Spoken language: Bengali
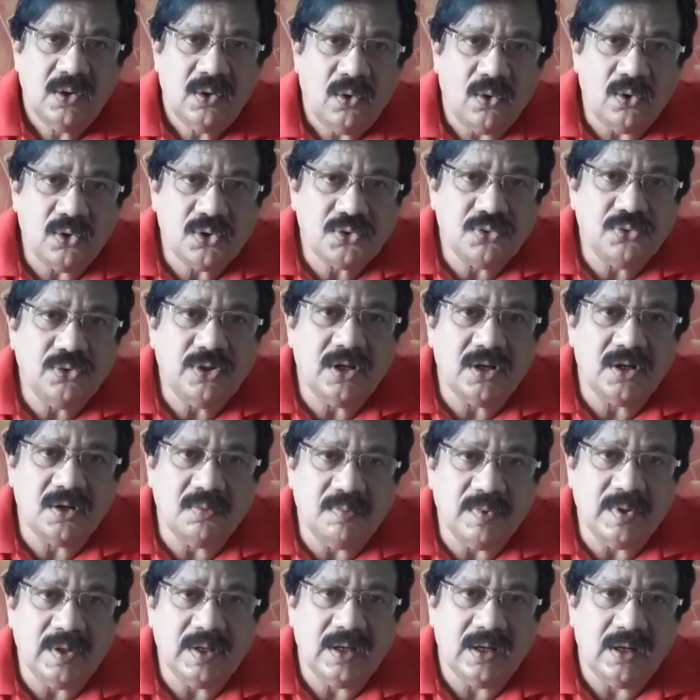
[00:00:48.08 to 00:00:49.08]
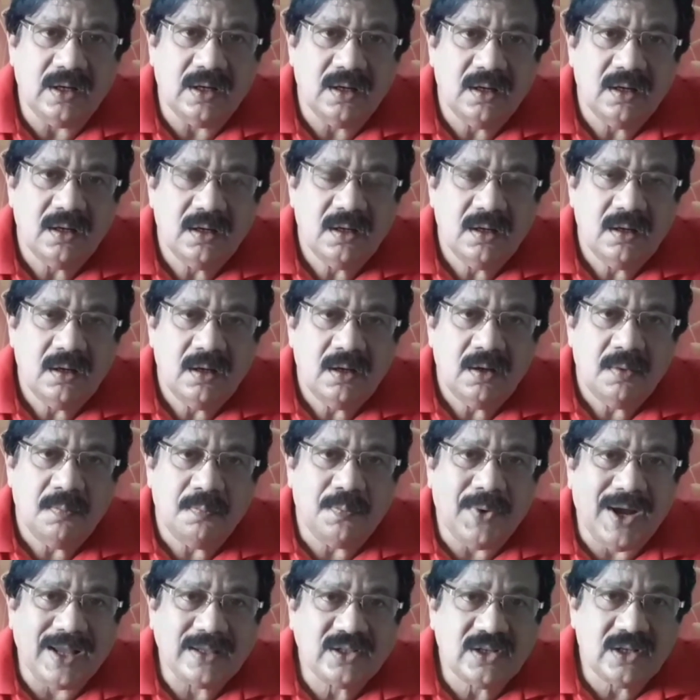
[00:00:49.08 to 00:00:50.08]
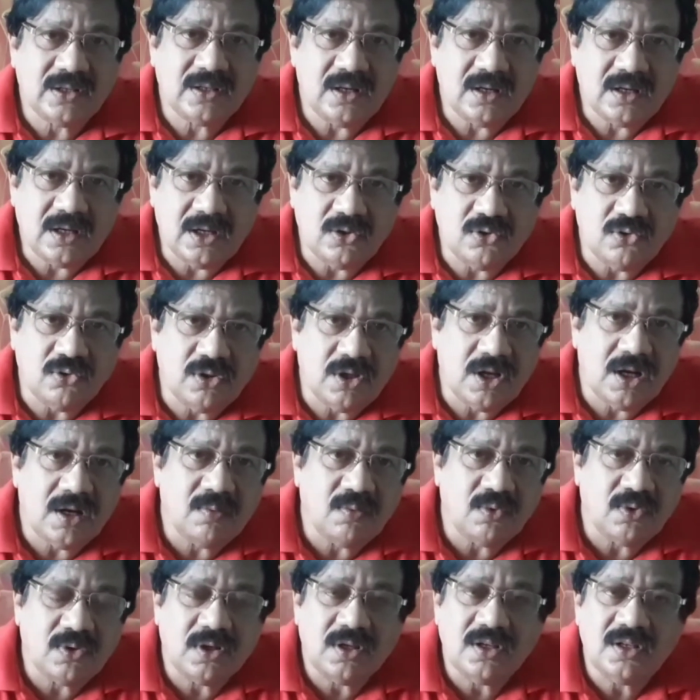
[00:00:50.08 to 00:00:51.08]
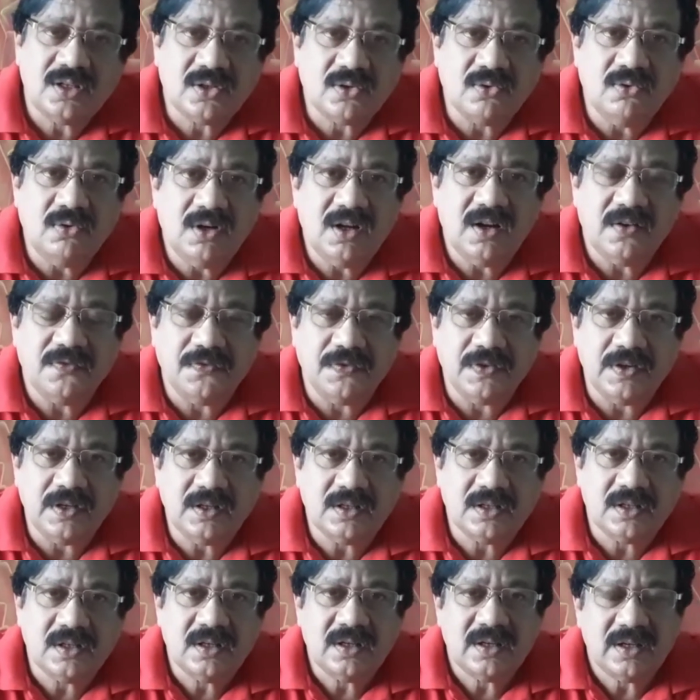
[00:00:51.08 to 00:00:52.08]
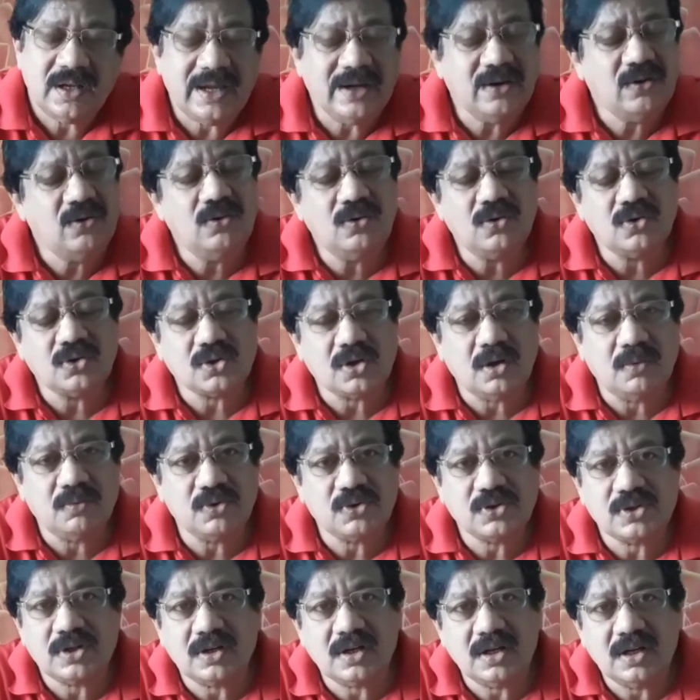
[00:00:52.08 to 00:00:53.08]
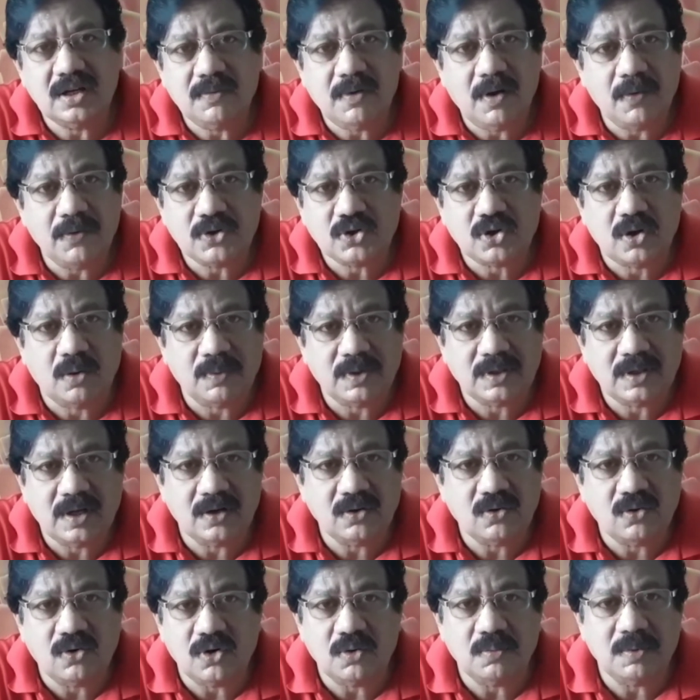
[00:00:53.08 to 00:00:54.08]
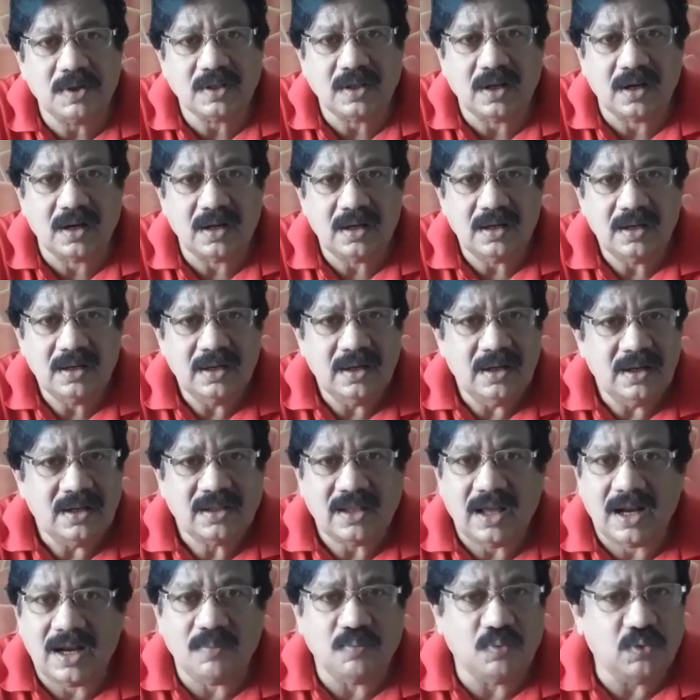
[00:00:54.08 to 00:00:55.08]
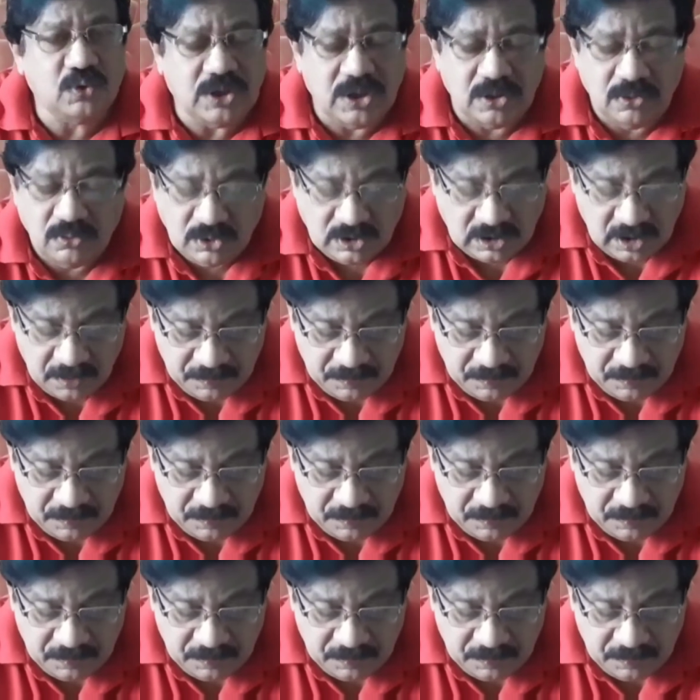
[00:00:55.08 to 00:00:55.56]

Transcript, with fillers: ওষুধের বিল বাচ্চাদের কিছু দিনের মধ্যে স্কুলের ফিস এগুলো সমস্যা কীভাবে সমাধান করবে তারা তারা বুঝে উঠতে